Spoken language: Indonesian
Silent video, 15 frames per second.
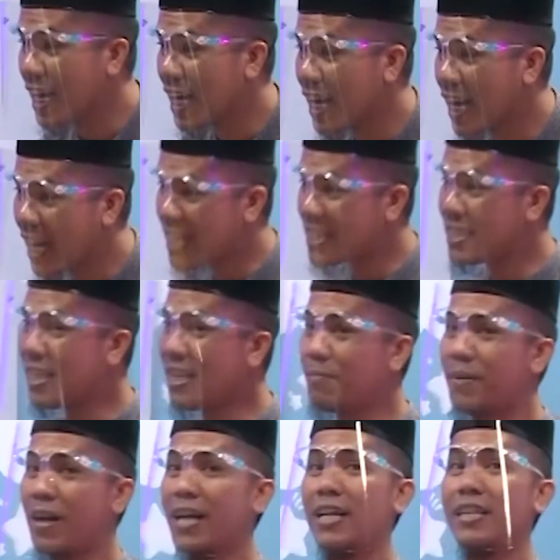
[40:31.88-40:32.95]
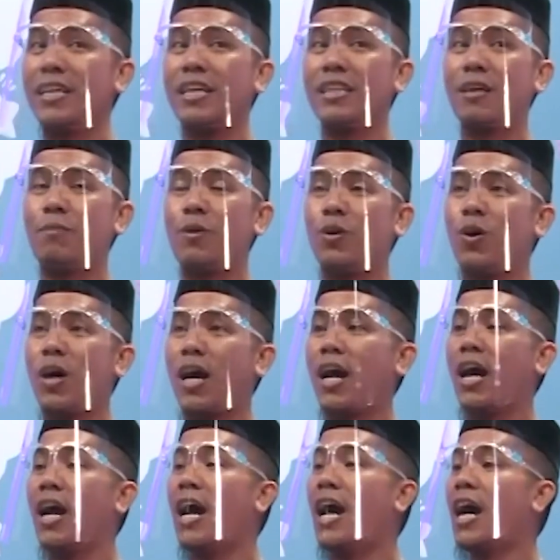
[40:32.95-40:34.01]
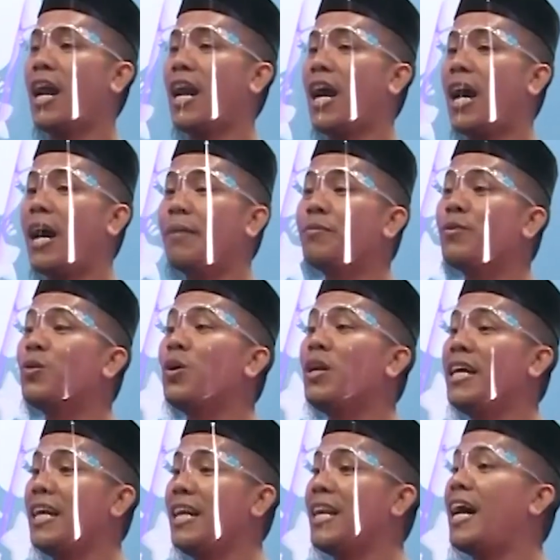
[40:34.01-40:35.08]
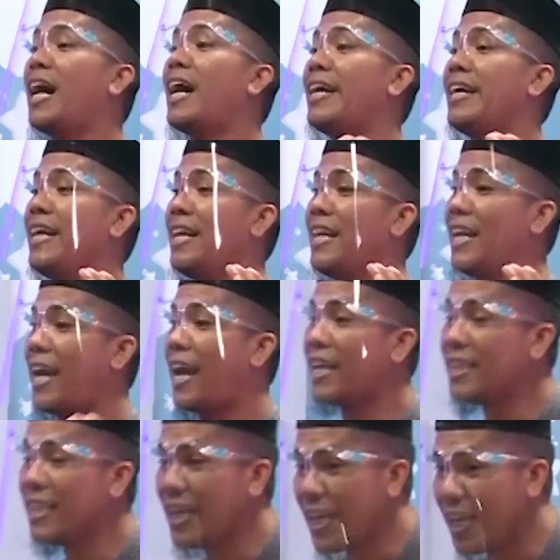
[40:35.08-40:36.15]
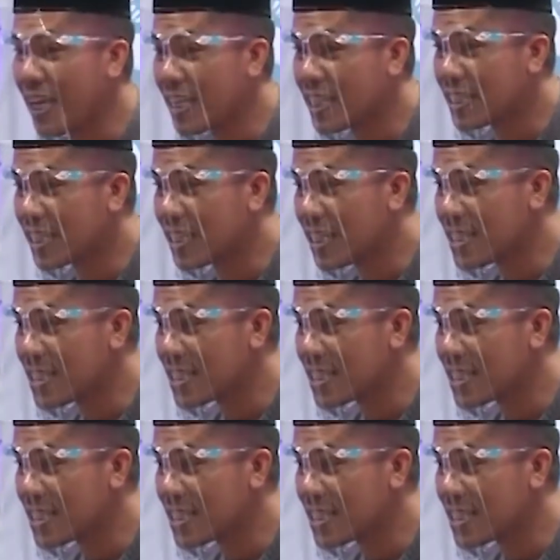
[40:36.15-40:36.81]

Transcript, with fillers: kasih. Makanya kita berdoa. Alhamdulillahilladzi terus